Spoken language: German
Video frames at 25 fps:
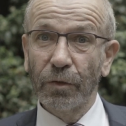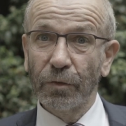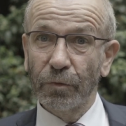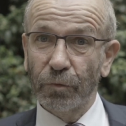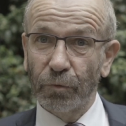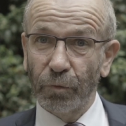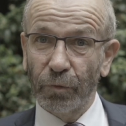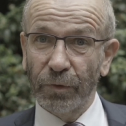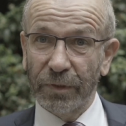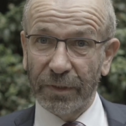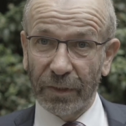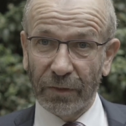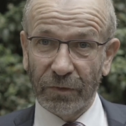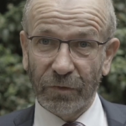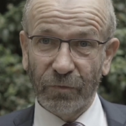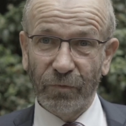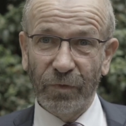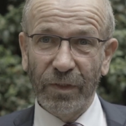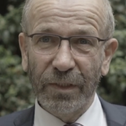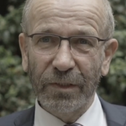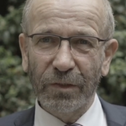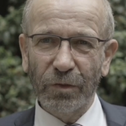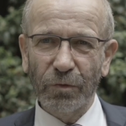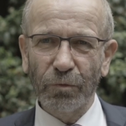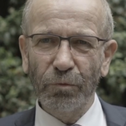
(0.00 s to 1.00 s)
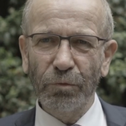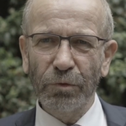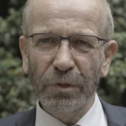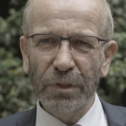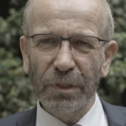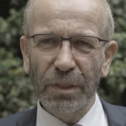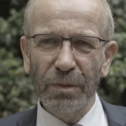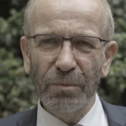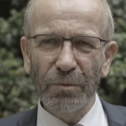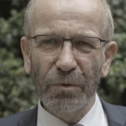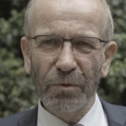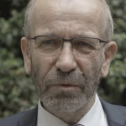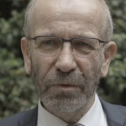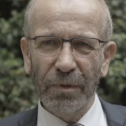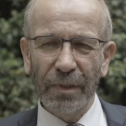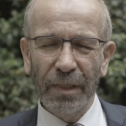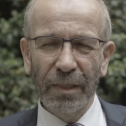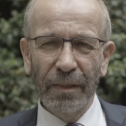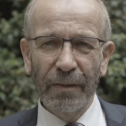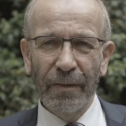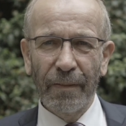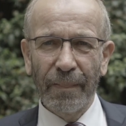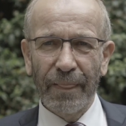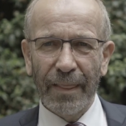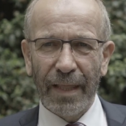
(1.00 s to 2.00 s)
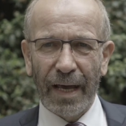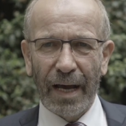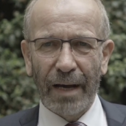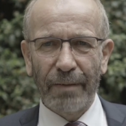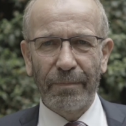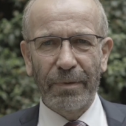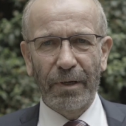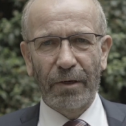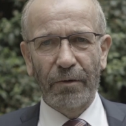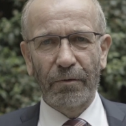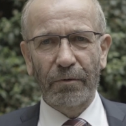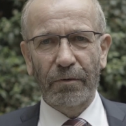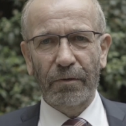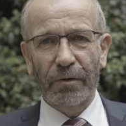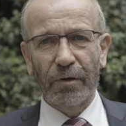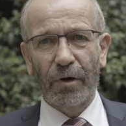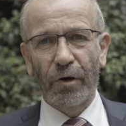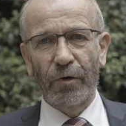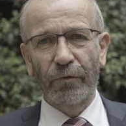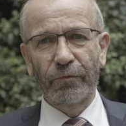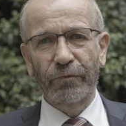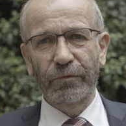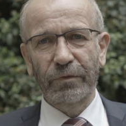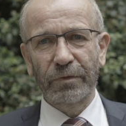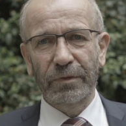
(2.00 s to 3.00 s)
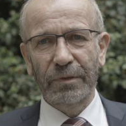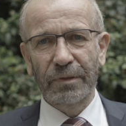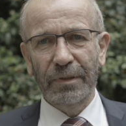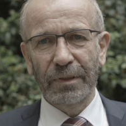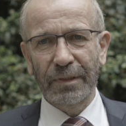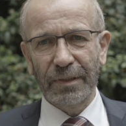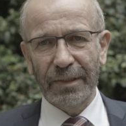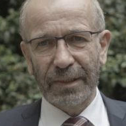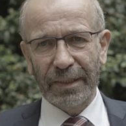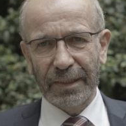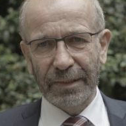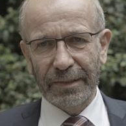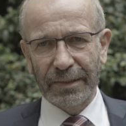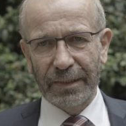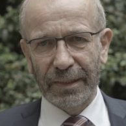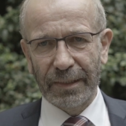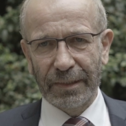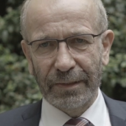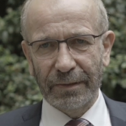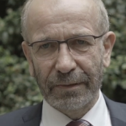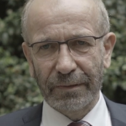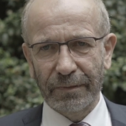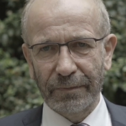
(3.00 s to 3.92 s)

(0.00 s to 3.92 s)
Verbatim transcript: durchaus viel Zustimmung, aber auch oft Kritik.